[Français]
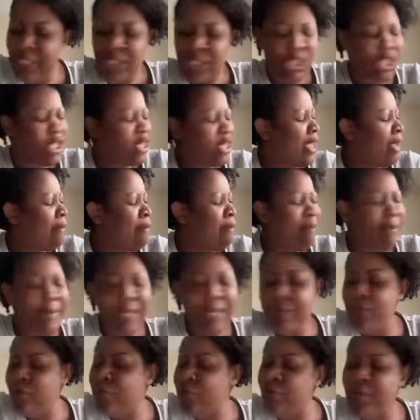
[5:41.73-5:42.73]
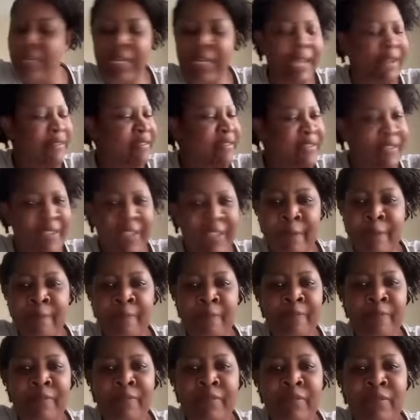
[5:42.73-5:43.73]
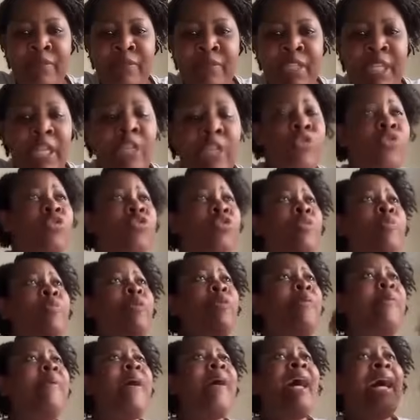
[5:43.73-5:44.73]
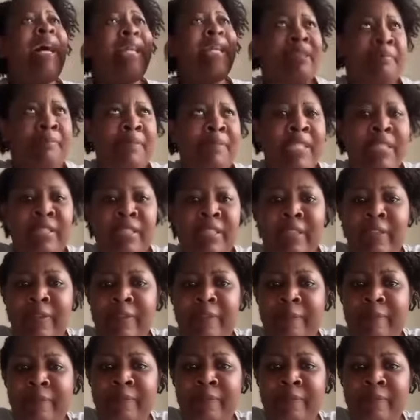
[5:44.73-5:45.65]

Jamais de la vie. Et je ne peux pas admettre.